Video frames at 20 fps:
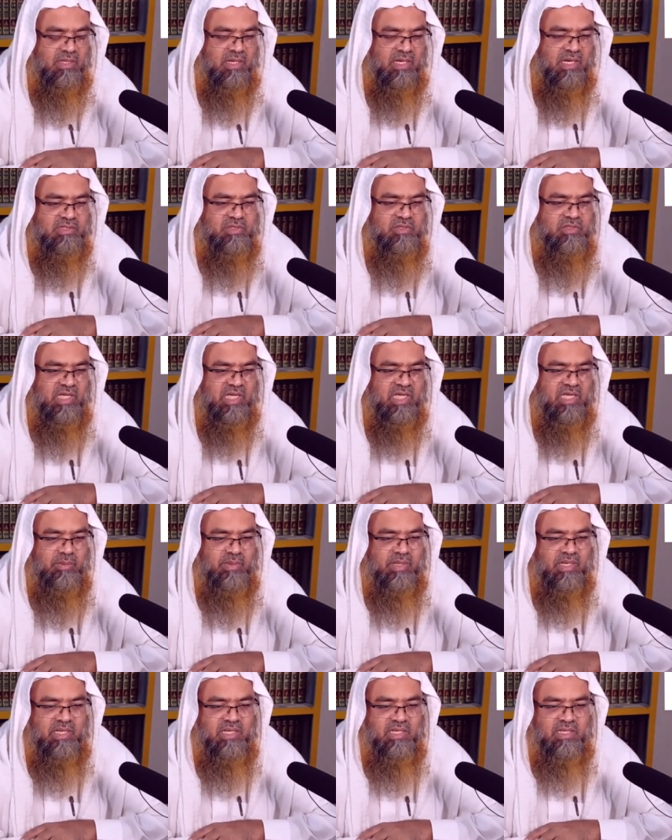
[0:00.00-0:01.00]
আর যদি
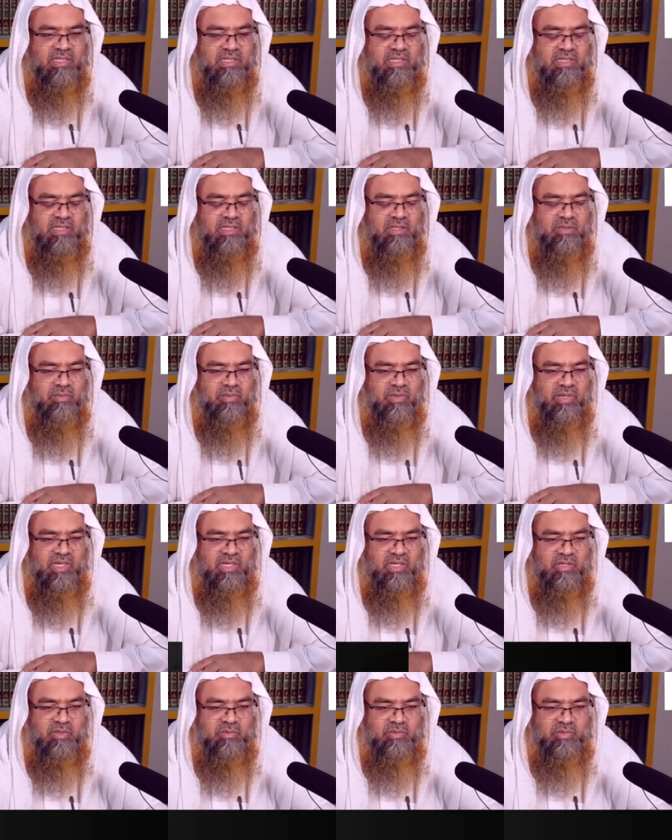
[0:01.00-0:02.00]
একেবারে
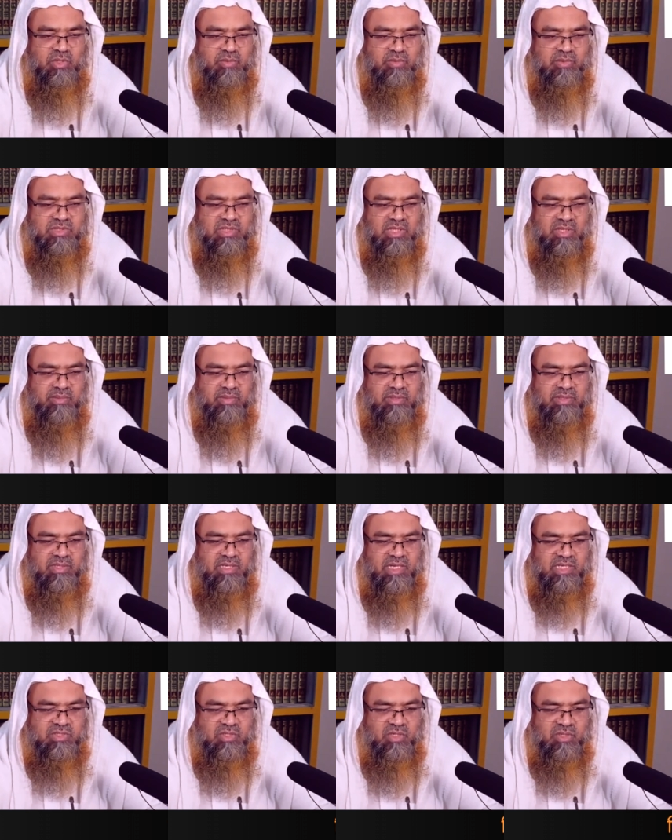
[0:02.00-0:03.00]
পড়ালেখা কর্মত অবস্থা
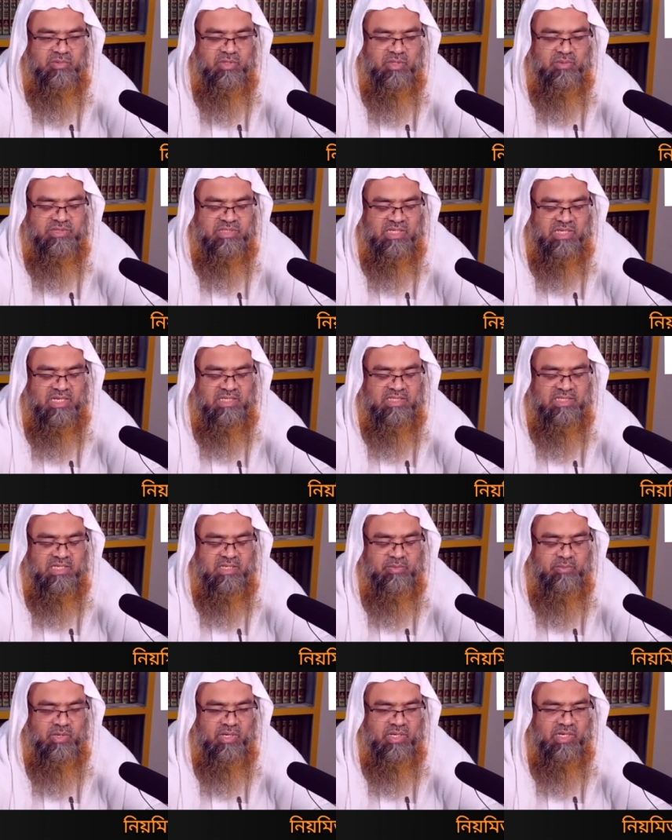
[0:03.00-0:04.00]
কাজ মতো অবস্থা না থাকে
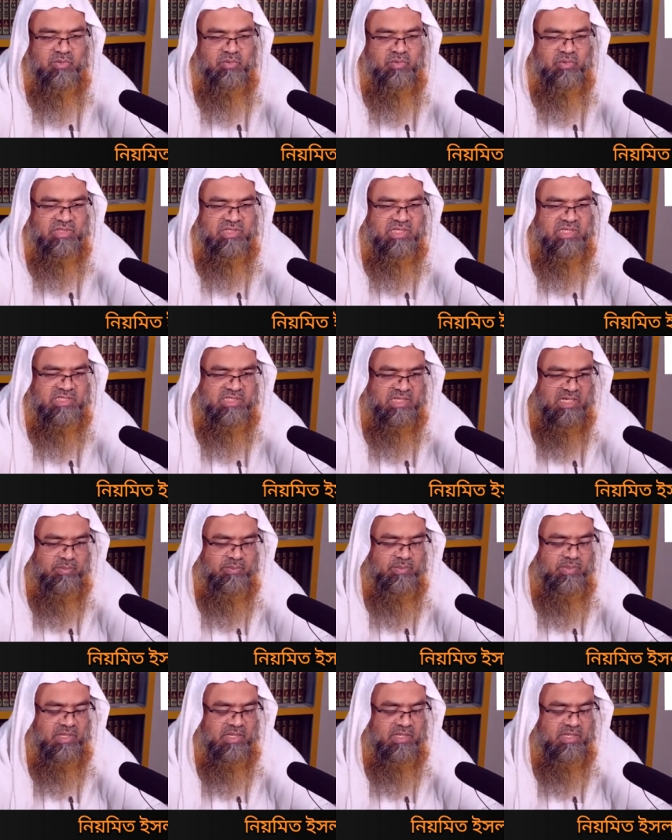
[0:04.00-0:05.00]
পড়ালেখা করতেই চান
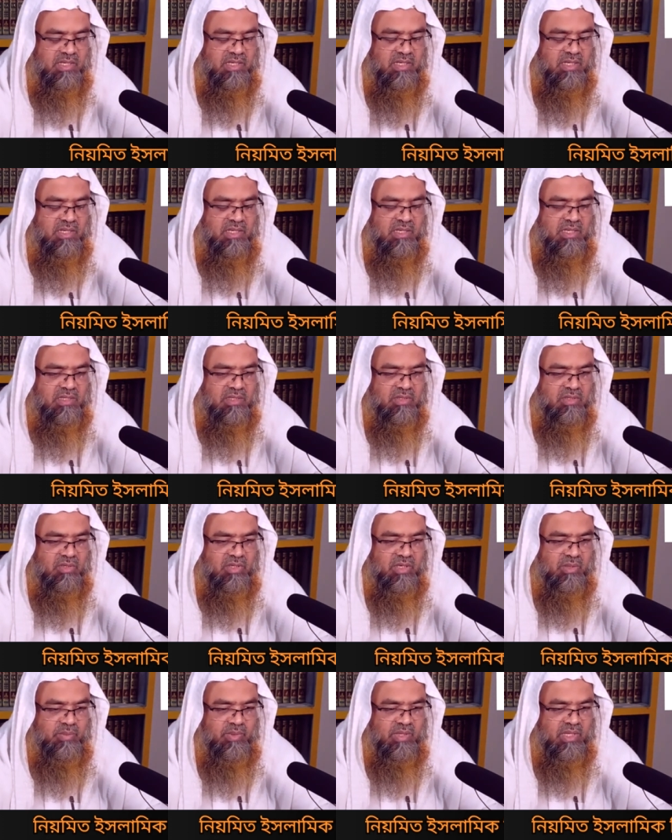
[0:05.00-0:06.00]
আপনার তখন
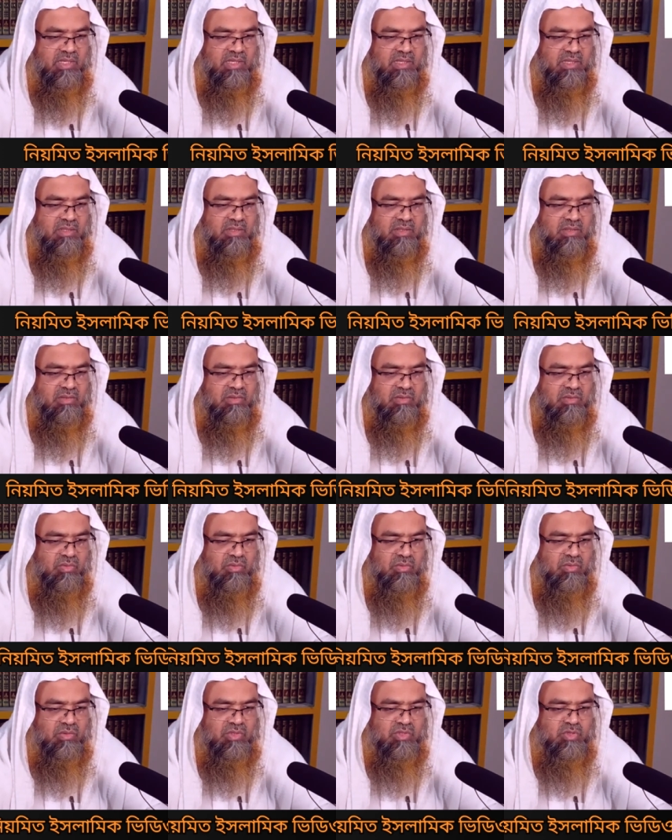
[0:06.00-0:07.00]
আপনার
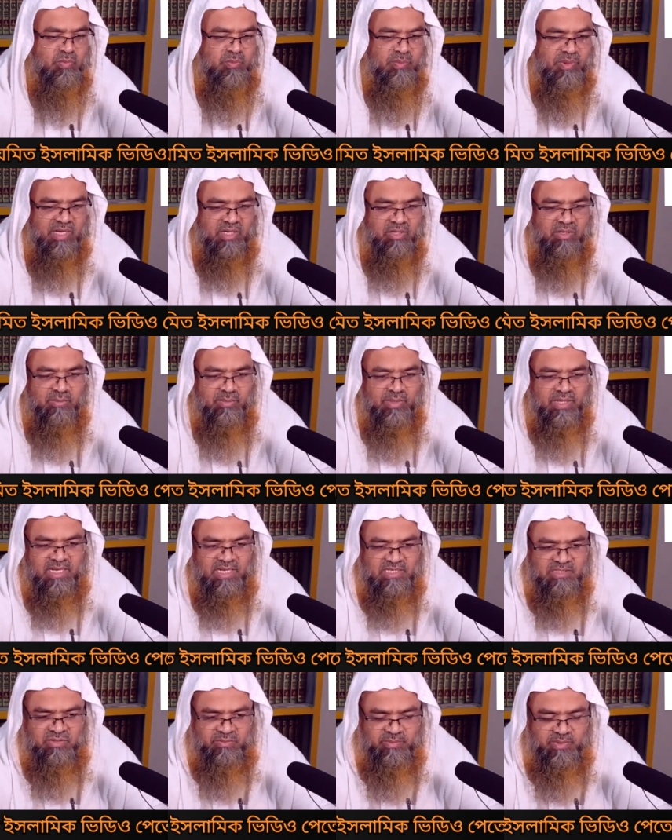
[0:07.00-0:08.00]
কোনো কিছু পানও না বা
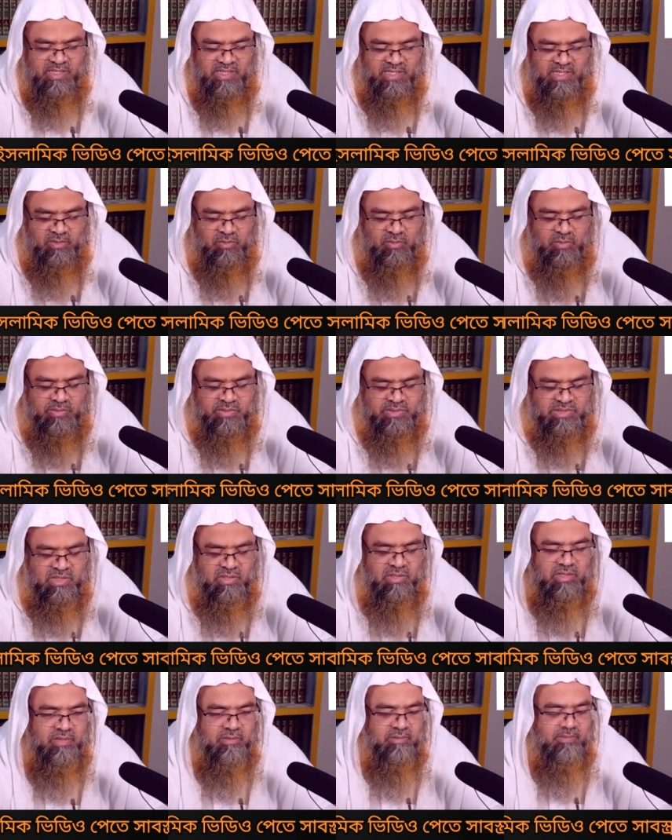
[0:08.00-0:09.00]
কাজও পান না এরকম অবস্থা
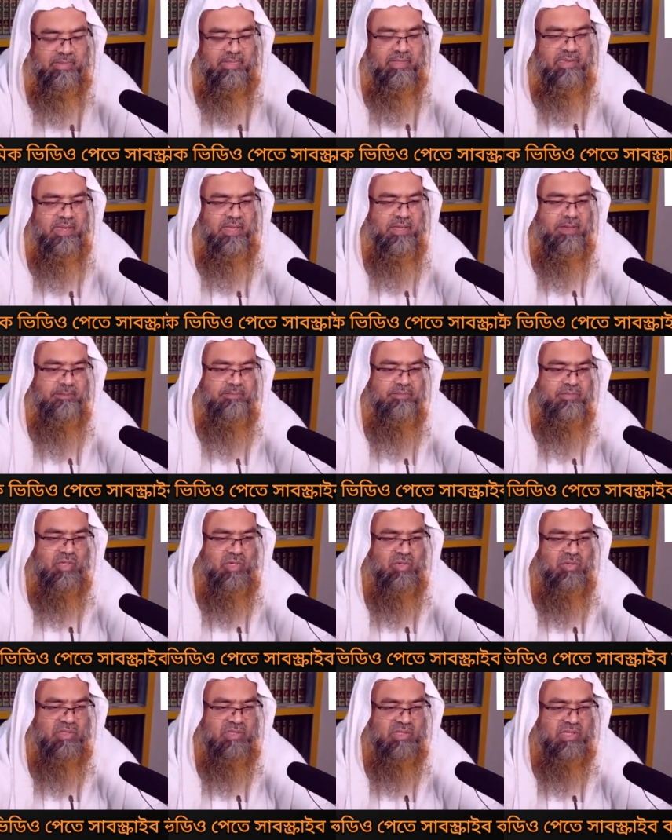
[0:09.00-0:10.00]
হয়
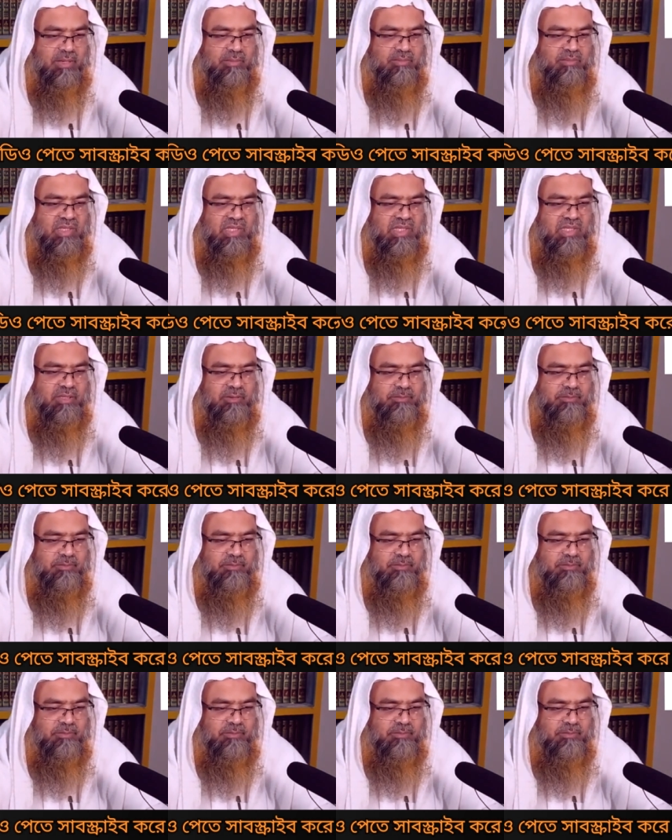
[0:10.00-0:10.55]
তখন আপনি